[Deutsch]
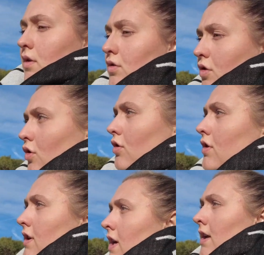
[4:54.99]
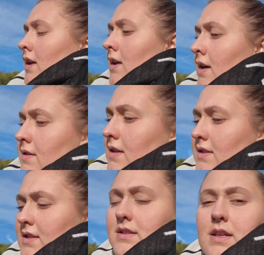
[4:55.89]
und gucken,
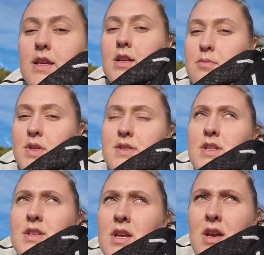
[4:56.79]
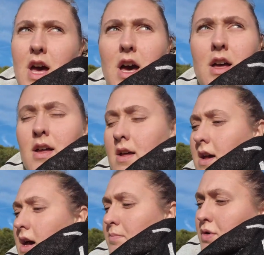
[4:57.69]
dass ich das regelmäßig
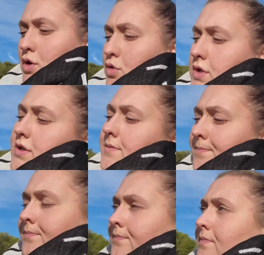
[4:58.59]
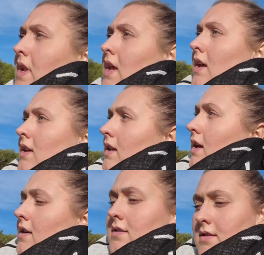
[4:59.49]
uploade.
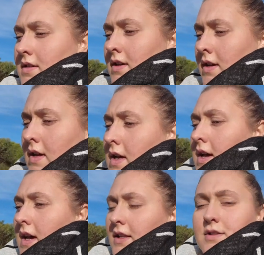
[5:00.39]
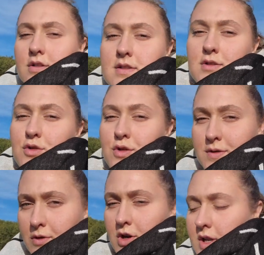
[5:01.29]
Ja, ansonsten ein
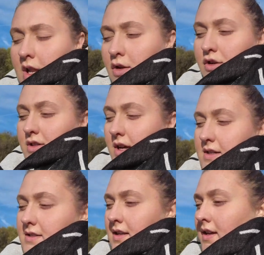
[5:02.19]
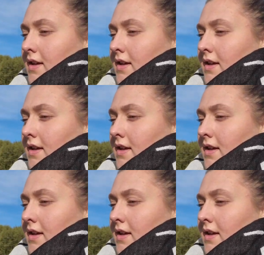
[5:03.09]
schönes Wochenende euch allen.